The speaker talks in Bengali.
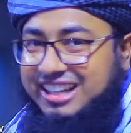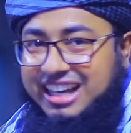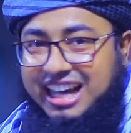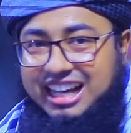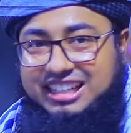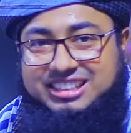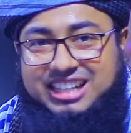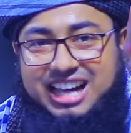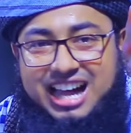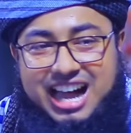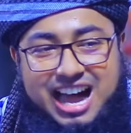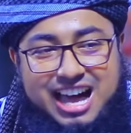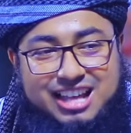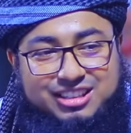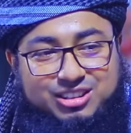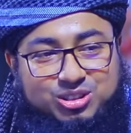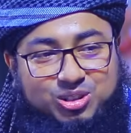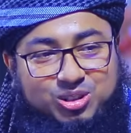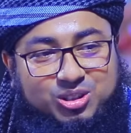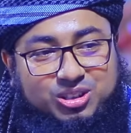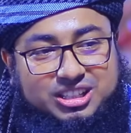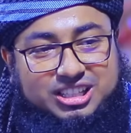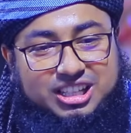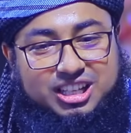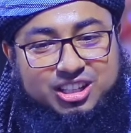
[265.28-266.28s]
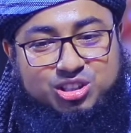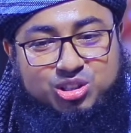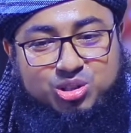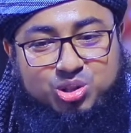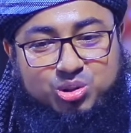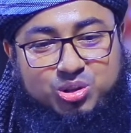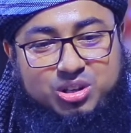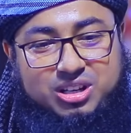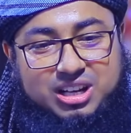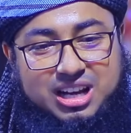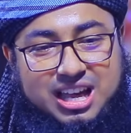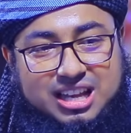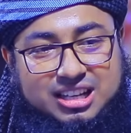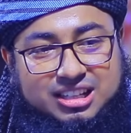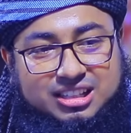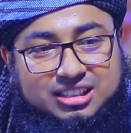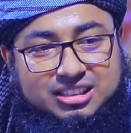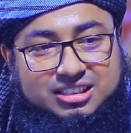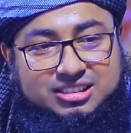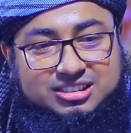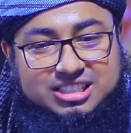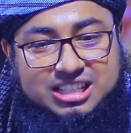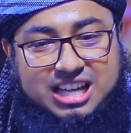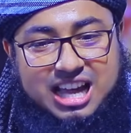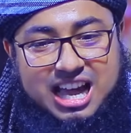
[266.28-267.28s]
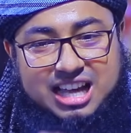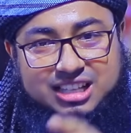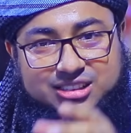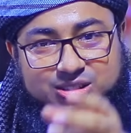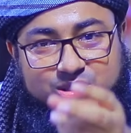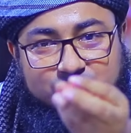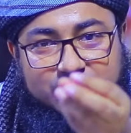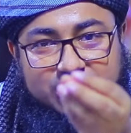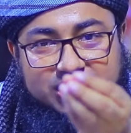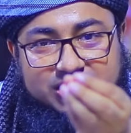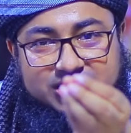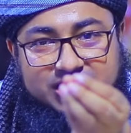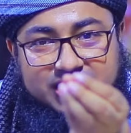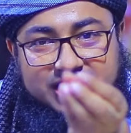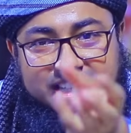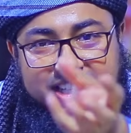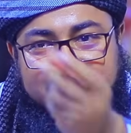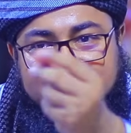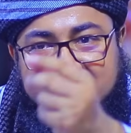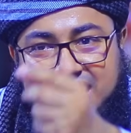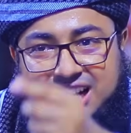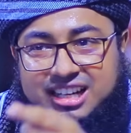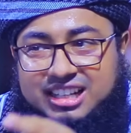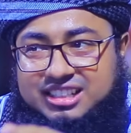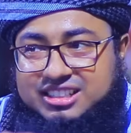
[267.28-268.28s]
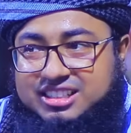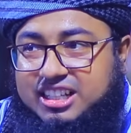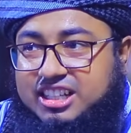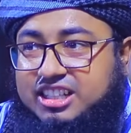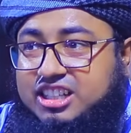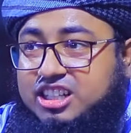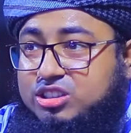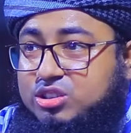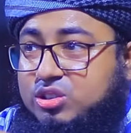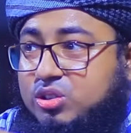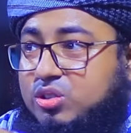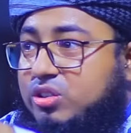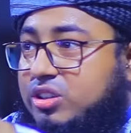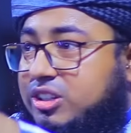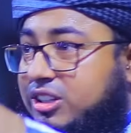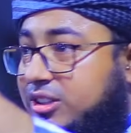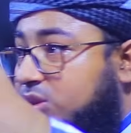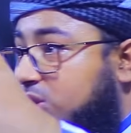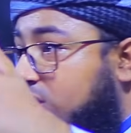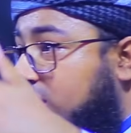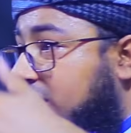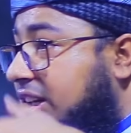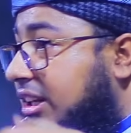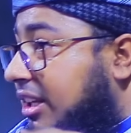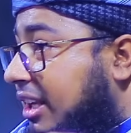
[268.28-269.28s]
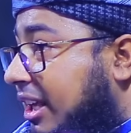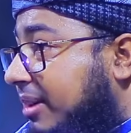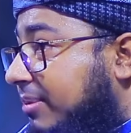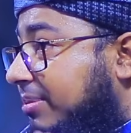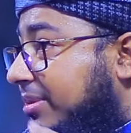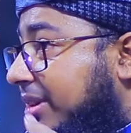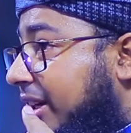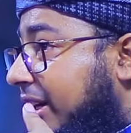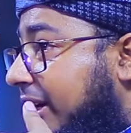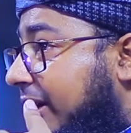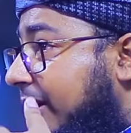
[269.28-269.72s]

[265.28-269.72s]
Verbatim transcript: আচ্ছা আতরকে সুঘ্রাণ যে আতরে যে গিরান আছে এটার জন্য কি দলিল লাগবে